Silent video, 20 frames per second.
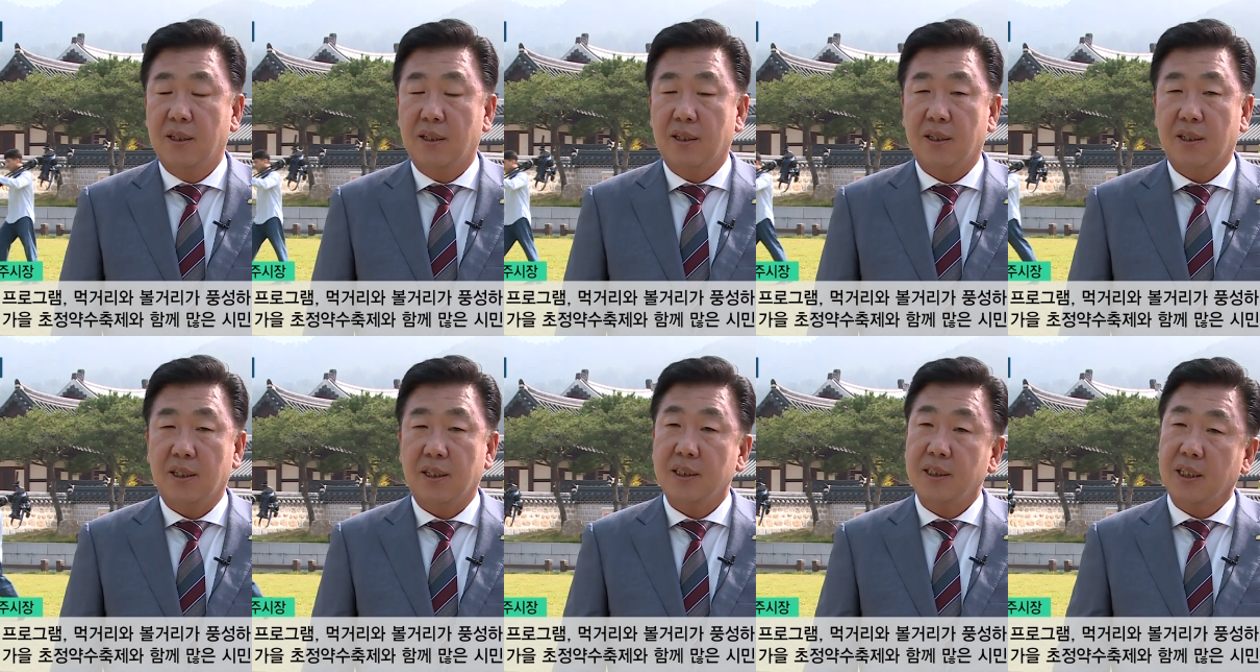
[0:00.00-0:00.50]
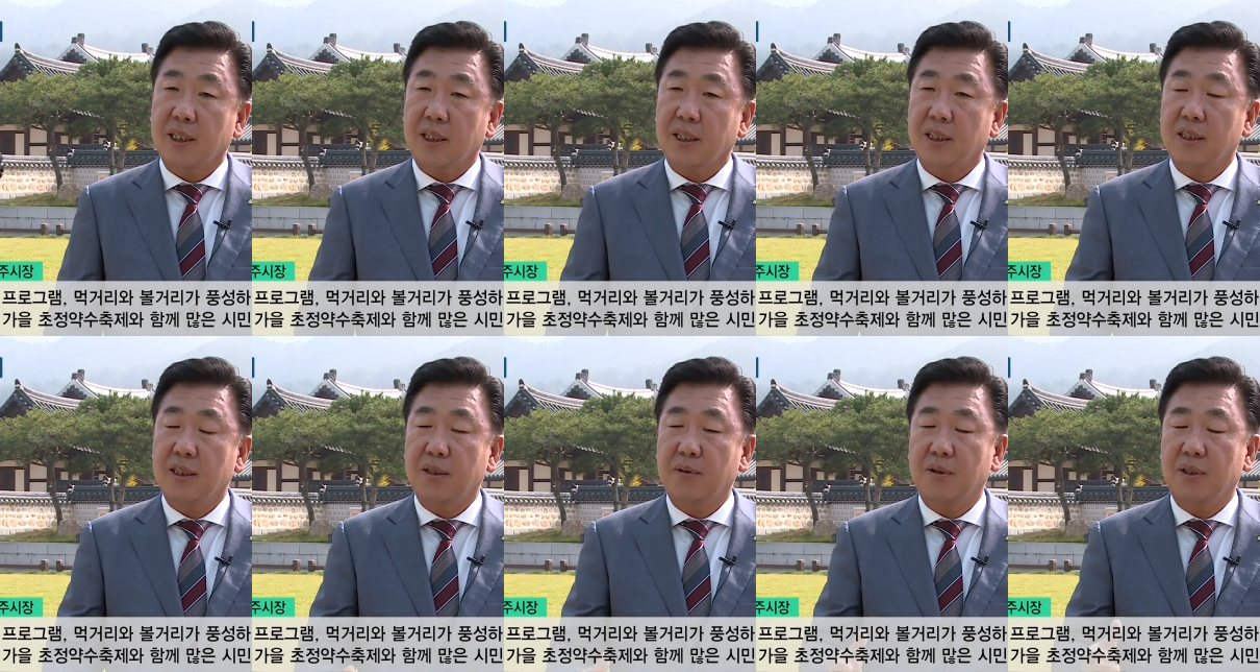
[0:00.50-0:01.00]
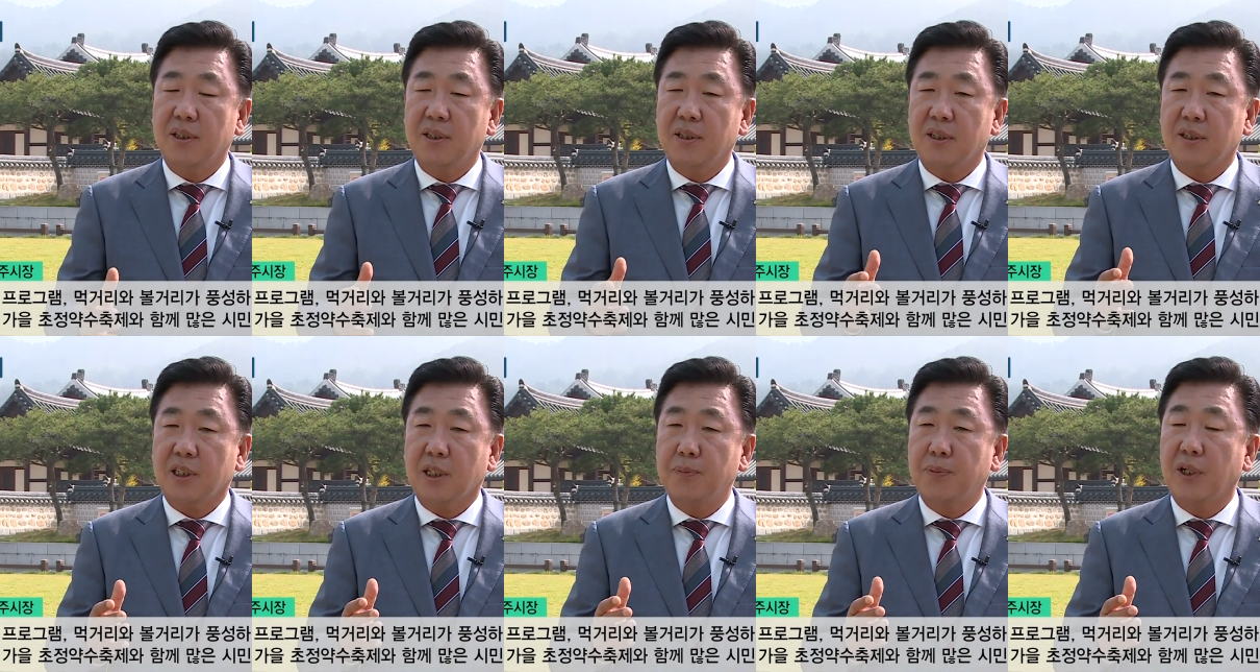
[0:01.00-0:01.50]
아, 이제
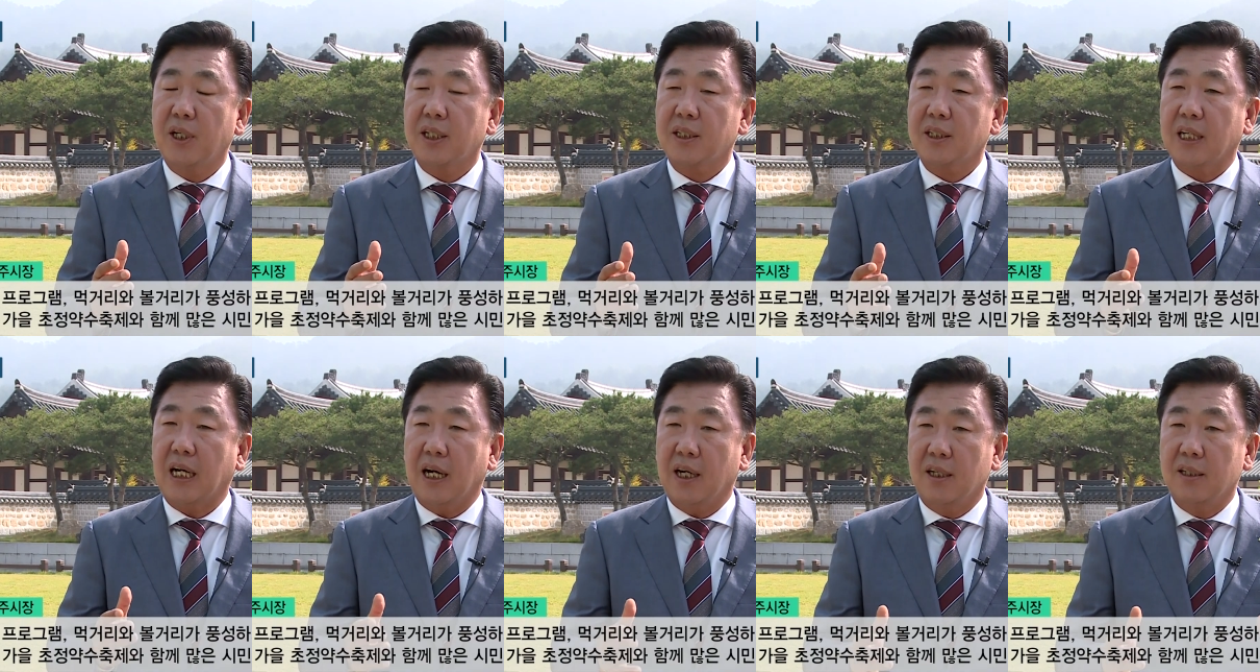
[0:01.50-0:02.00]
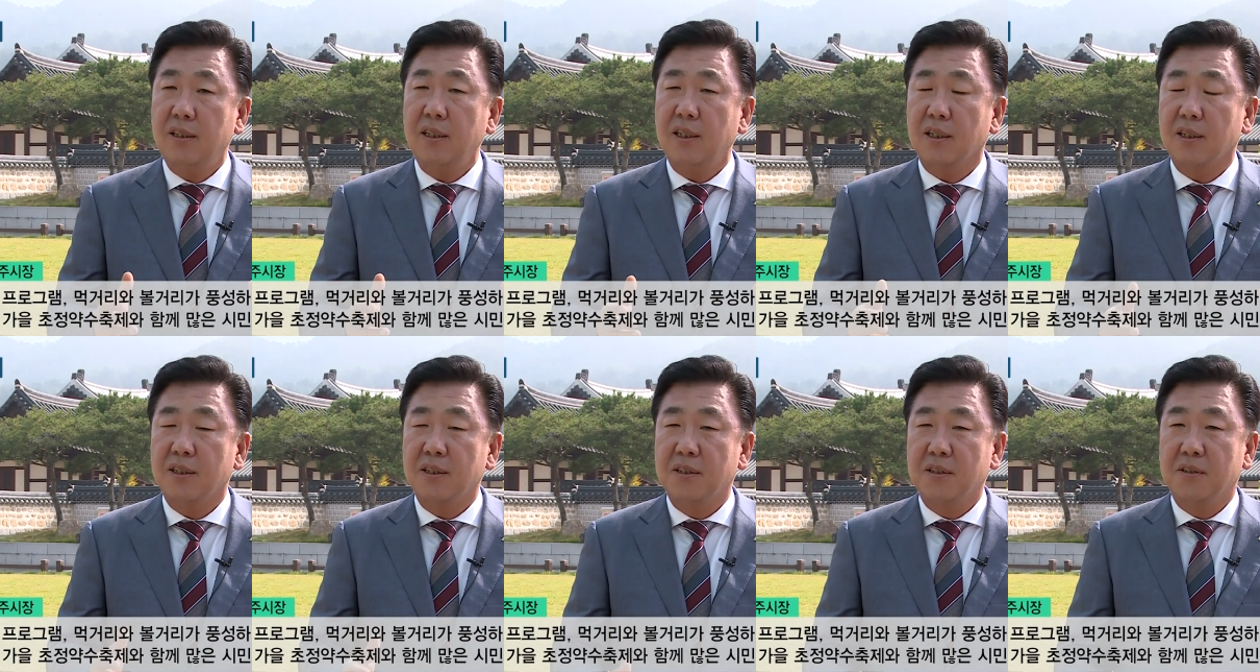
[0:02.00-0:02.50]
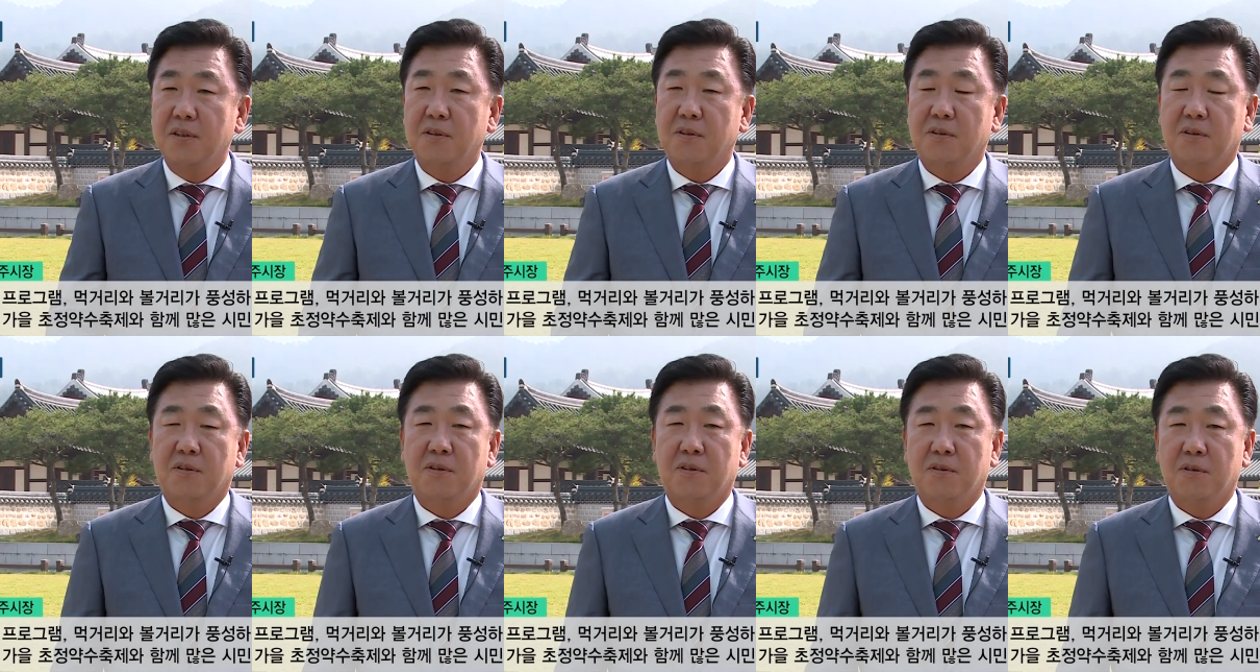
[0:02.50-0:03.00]
깊어가는 가을
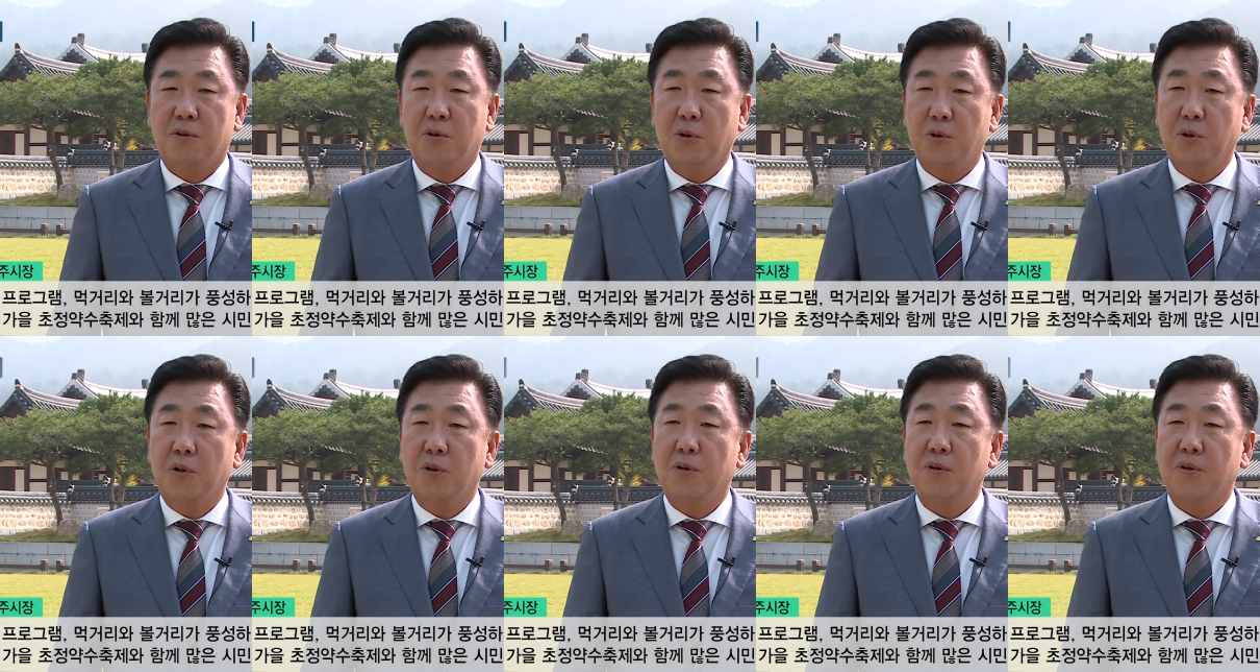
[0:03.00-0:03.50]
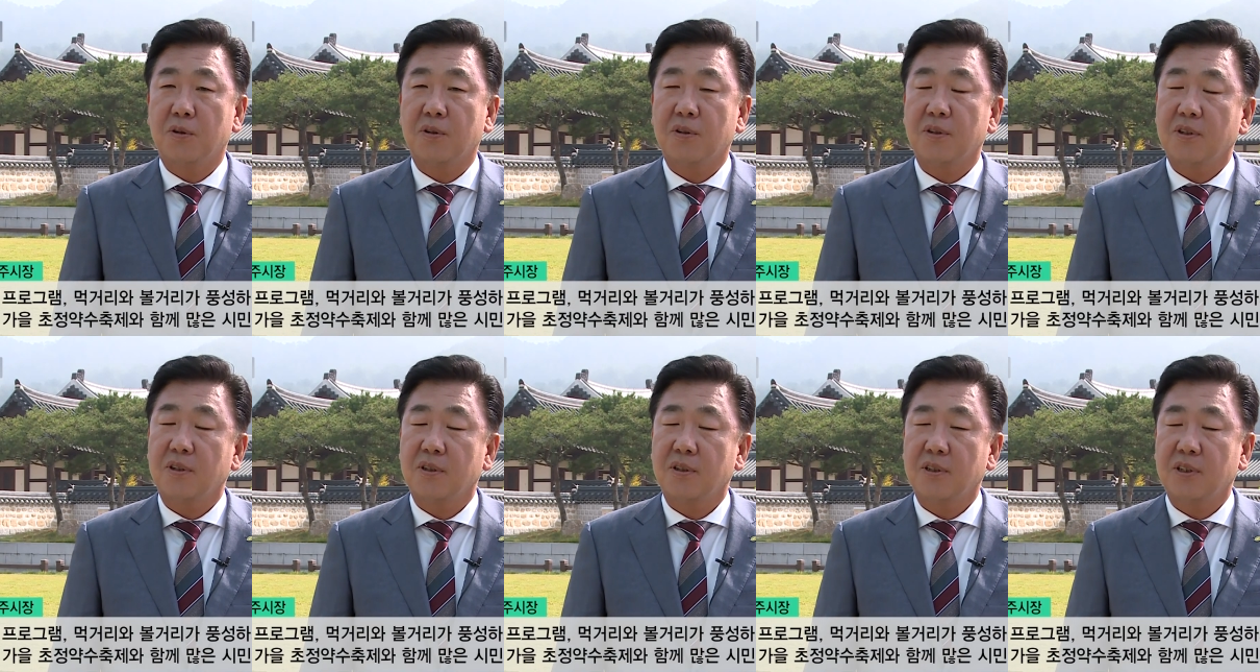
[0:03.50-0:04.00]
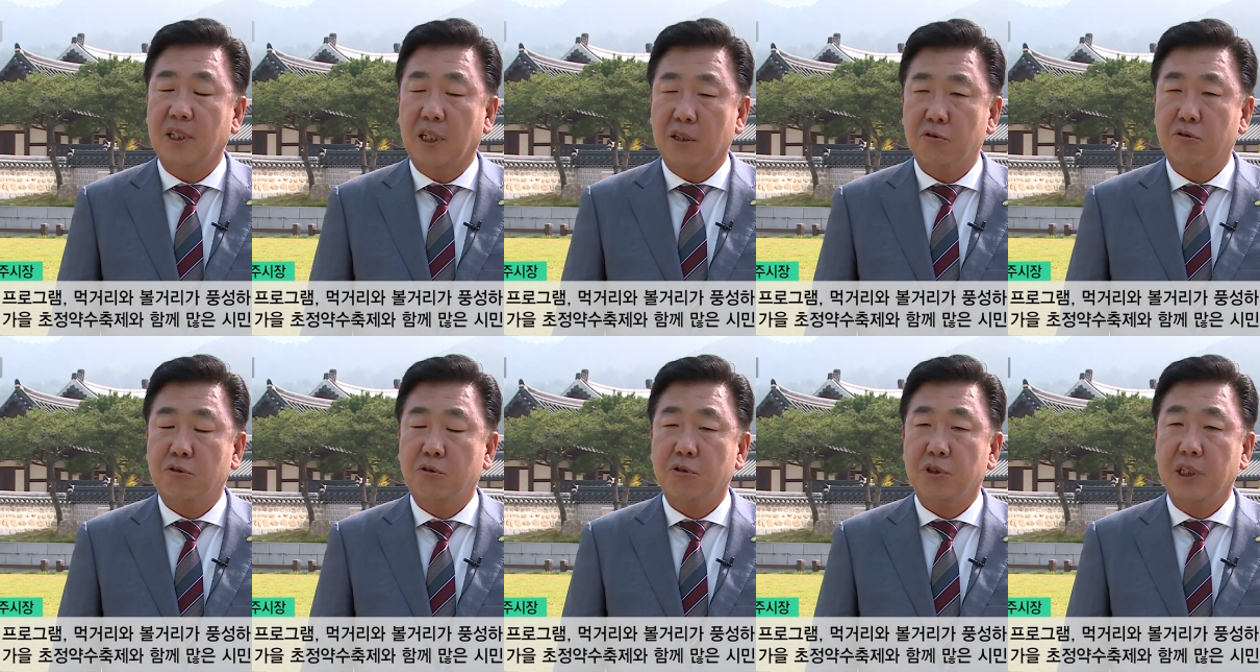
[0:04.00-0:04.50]
어, 초정
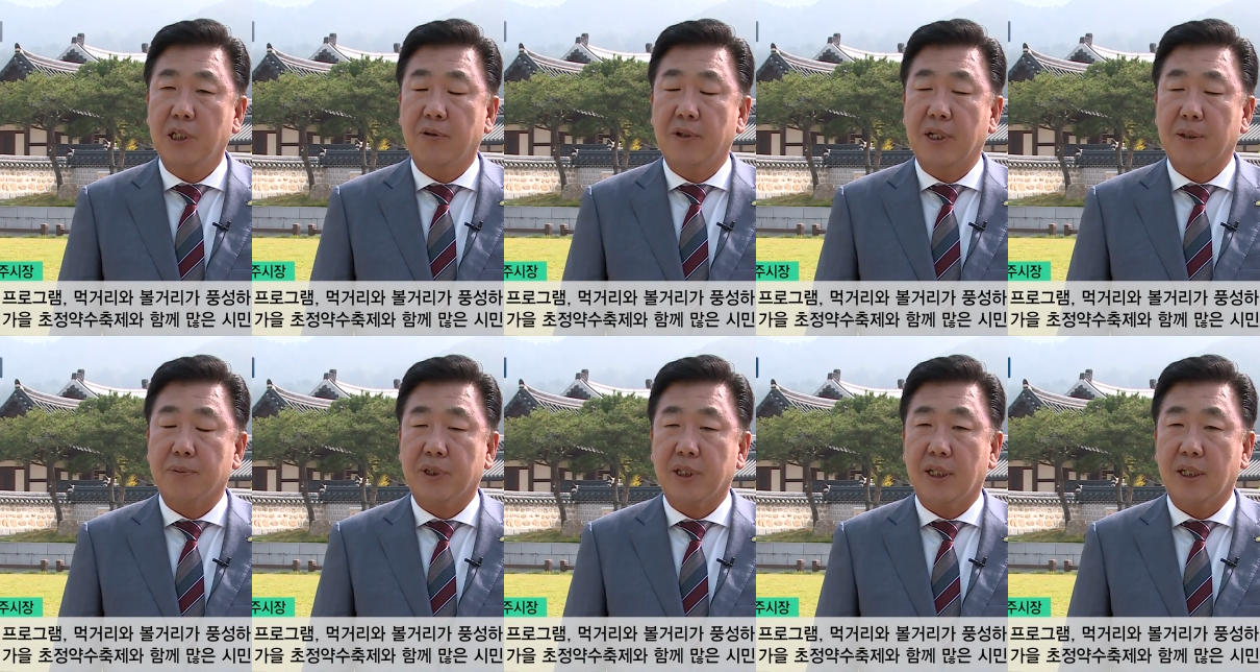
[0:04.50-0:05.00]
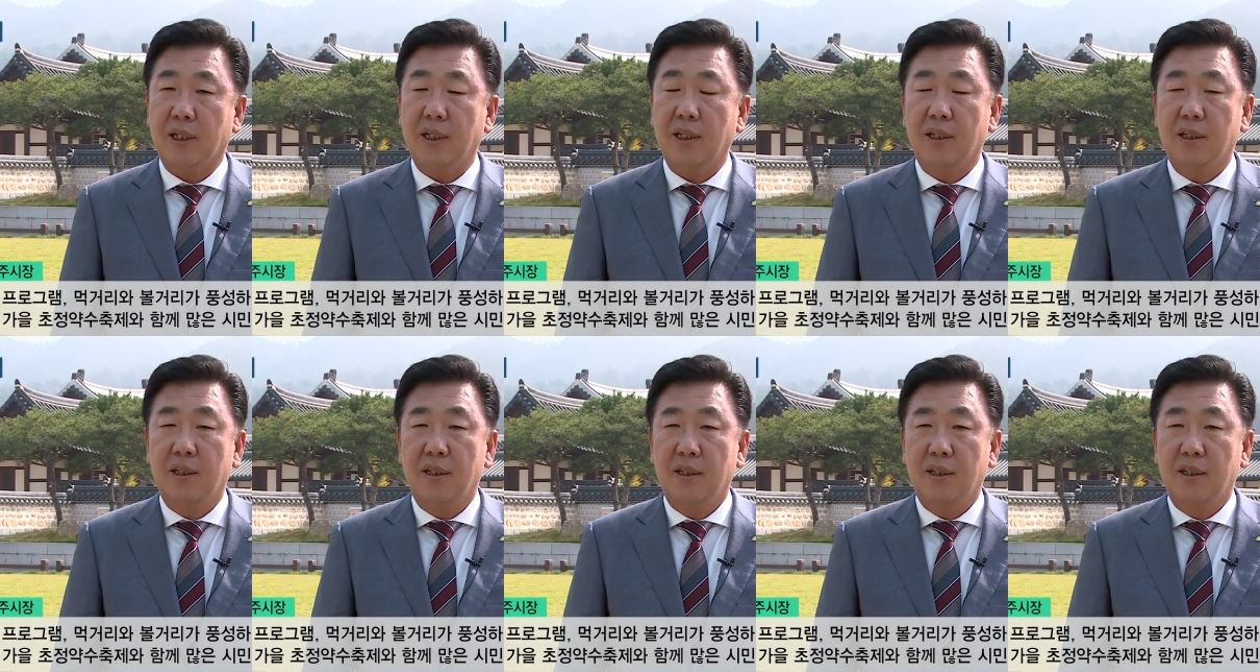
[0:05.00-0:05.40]
약수 축제와 함께